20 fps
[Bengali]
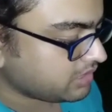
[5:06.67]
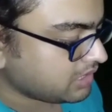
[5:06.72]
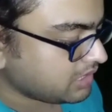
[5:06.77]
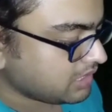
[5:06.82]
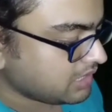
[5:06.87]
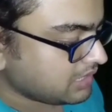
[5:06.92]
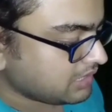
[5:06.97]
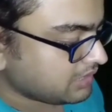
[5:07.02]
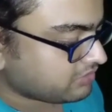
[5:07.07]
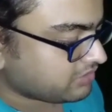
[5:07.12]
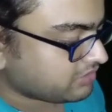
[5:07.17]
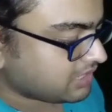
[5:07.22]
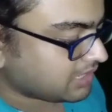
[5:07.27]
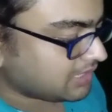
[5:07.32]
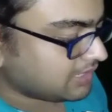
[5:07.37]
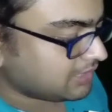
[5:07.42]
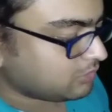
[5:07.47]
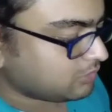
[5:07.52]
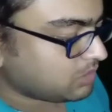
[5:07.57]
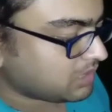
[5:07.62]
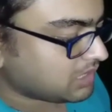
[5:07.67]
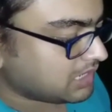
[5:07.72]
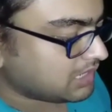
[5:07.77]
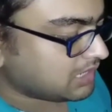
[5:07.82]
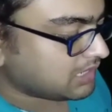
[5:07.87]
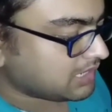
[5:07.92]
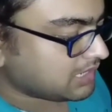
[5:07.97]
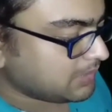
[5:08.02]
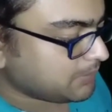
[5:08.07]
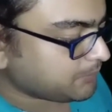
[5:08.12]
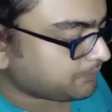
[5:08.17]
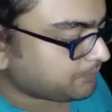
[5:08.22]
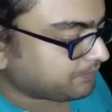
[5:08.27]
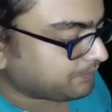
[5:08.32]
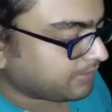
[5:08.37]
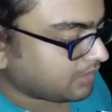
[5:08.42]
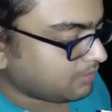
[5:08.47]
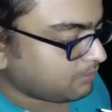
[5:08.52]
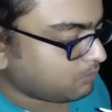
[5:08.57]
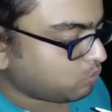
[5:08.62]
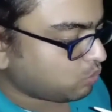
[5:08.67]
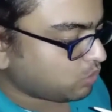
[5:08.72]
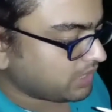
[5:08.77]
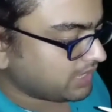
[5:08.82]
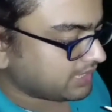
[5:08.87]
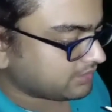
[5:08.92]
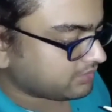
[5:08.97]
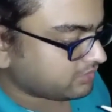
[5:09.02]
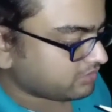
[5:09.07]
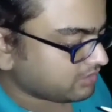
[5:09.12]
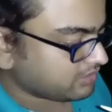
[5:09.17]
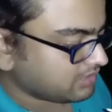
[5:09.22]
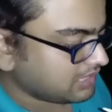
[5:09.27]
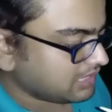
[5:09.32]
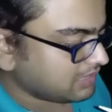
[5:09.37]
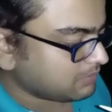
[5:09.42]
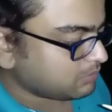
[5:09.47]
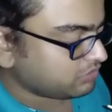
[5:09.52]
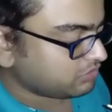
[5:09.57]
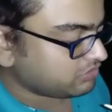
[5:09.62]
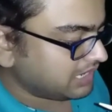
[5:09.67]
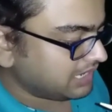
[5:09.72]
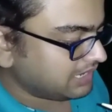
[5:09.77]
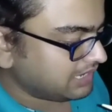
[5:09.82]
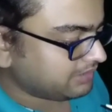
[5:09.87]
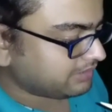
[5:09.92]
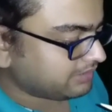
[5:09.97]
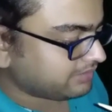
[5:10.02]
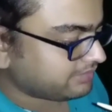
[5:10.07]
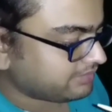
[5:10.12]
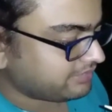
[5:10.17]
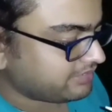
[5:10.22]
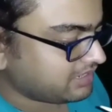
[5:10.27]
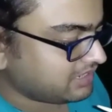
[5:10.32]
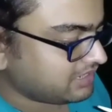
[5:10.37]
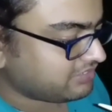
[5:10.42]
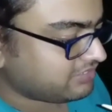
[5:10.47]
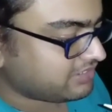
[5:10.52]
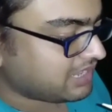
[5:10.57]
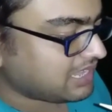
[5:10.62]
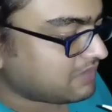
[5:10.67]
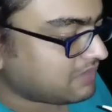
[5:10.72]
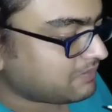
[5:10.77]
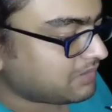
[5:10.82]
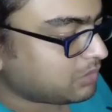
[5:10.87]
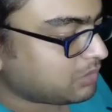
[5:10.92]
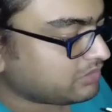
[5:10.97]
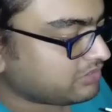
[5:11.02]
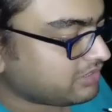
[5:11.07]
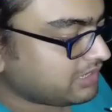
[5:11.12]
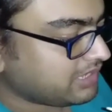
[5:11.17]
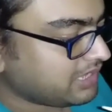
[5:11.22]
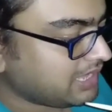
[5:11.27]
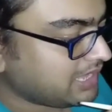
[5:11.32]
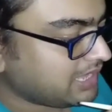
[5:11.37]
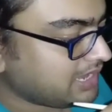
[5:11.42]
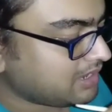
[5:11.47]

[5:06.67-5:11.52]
সেটা কিন্তু এখানটায় পড়ে যাচ্ছে এবং সেই জিনিসটাই আমরা হচ্ছে কি এর